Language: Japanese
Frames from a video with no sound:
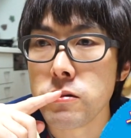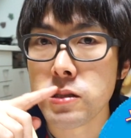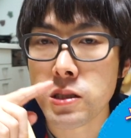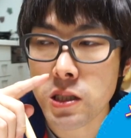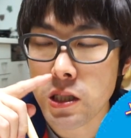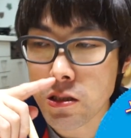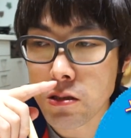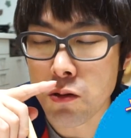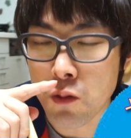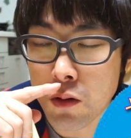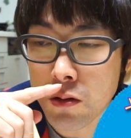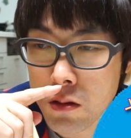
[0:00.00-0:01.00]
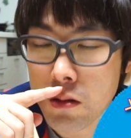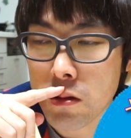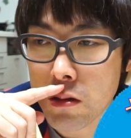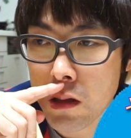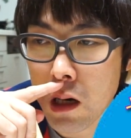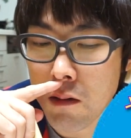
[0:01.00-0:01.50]
チーズのコク
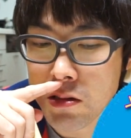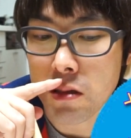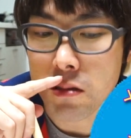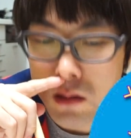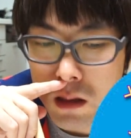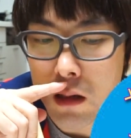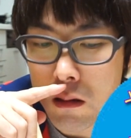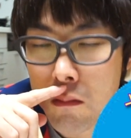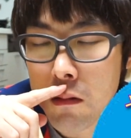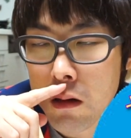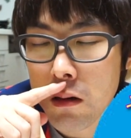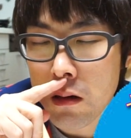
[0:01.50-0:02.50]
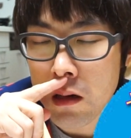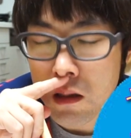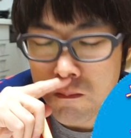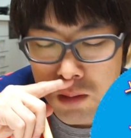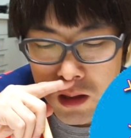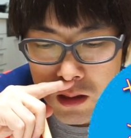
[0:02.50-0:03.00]
が合わさって
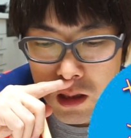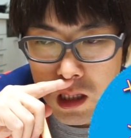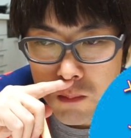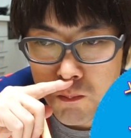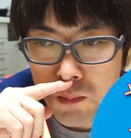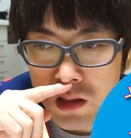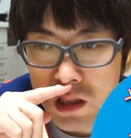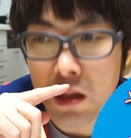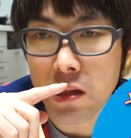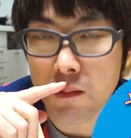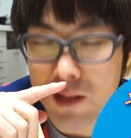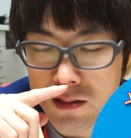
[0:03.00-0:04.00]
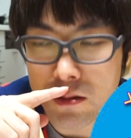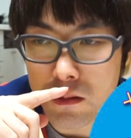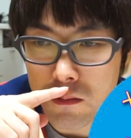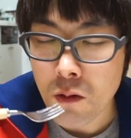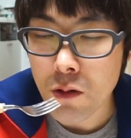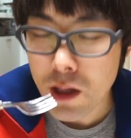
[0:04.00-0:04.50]
完璧な一品になってます
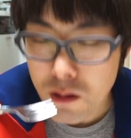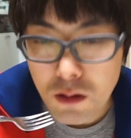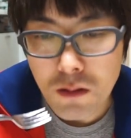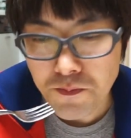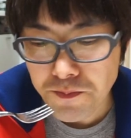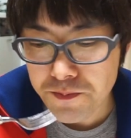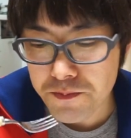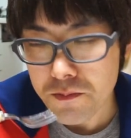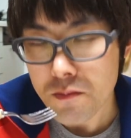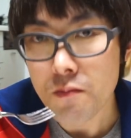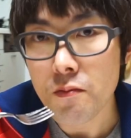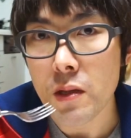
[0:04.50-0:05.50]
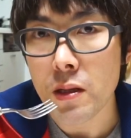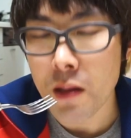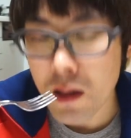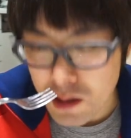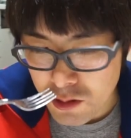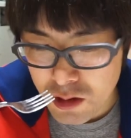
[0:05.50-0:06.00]
これを
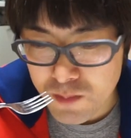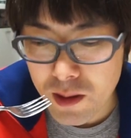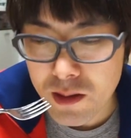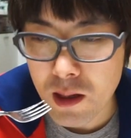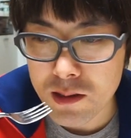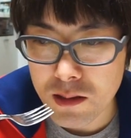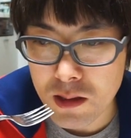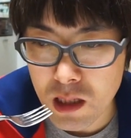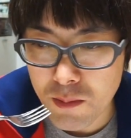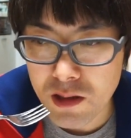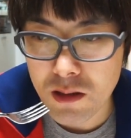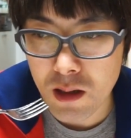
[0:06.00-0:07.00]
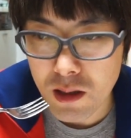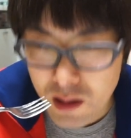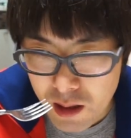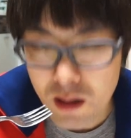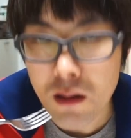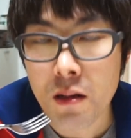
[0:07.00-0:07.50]
ただ食パンに挟んで食べるだけ
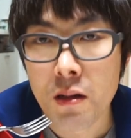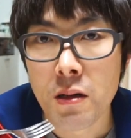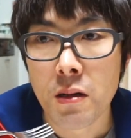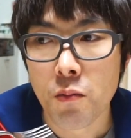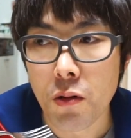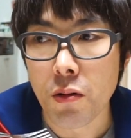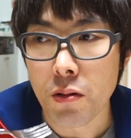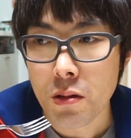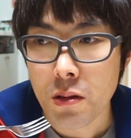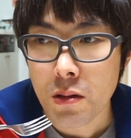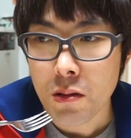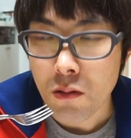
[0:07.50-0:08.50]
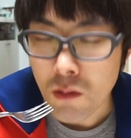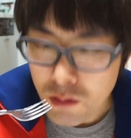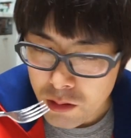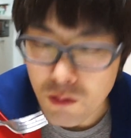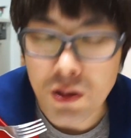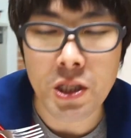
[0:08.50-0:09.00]
でもう
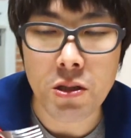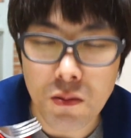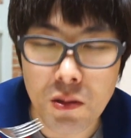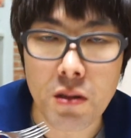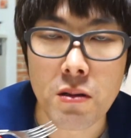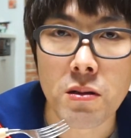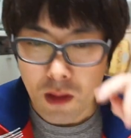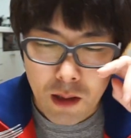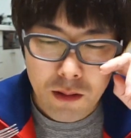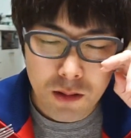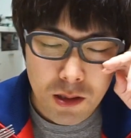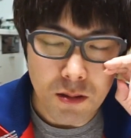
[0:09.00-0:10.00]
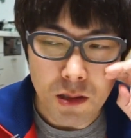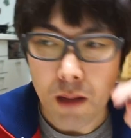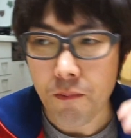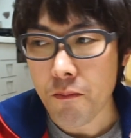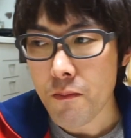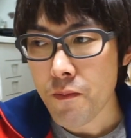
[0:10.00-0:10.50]
ほんと美味しいと思う何て言うんでしょう
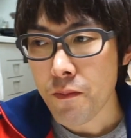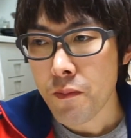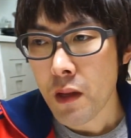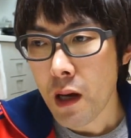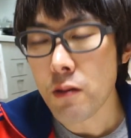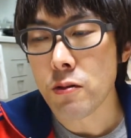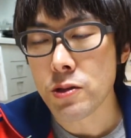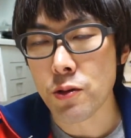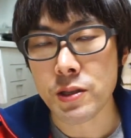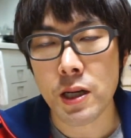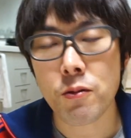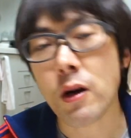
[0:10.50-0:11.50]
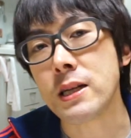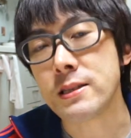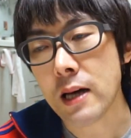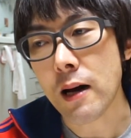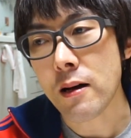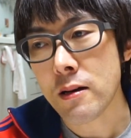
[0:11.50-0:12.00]
ねあの女性とかでさ